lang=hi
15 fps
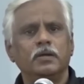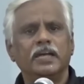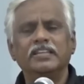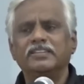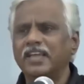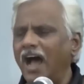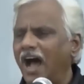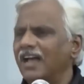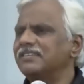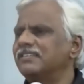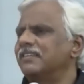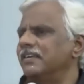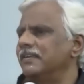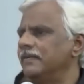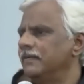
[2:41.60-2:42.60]
इतिहास
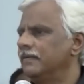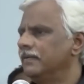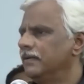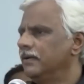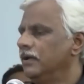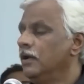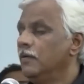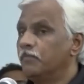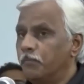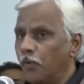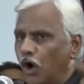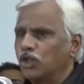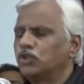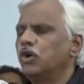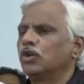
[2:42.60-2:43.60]
की
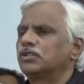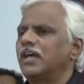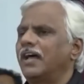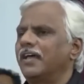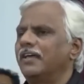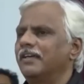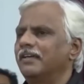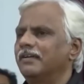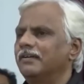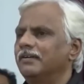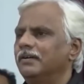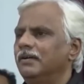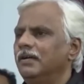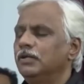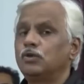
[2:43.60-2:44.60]
बोध होता है
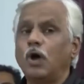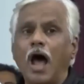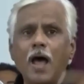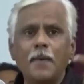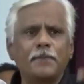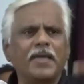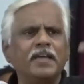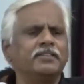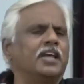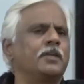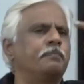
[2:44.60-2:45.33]
तो आपके अंदर